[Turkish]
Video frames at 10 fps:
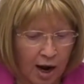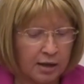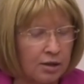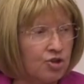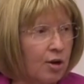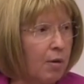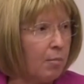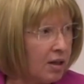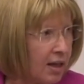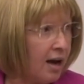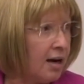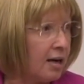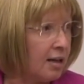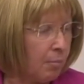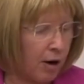ayrıca meme
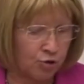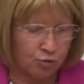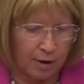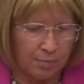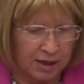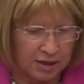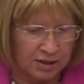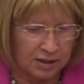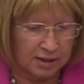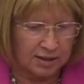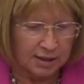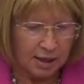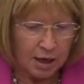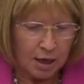derlere de başvurabilirsiniz.